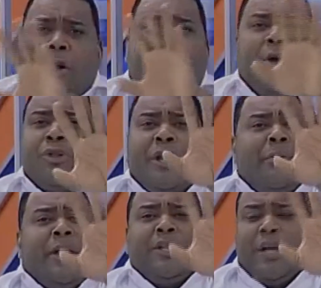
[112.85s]
los amigos
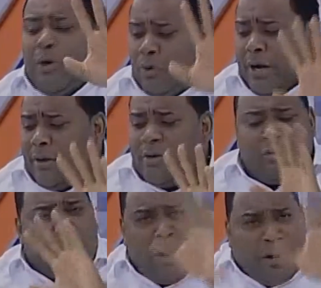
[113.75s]
televidentes ahora.
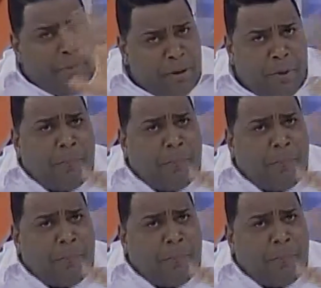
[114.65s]
Ahora mismo,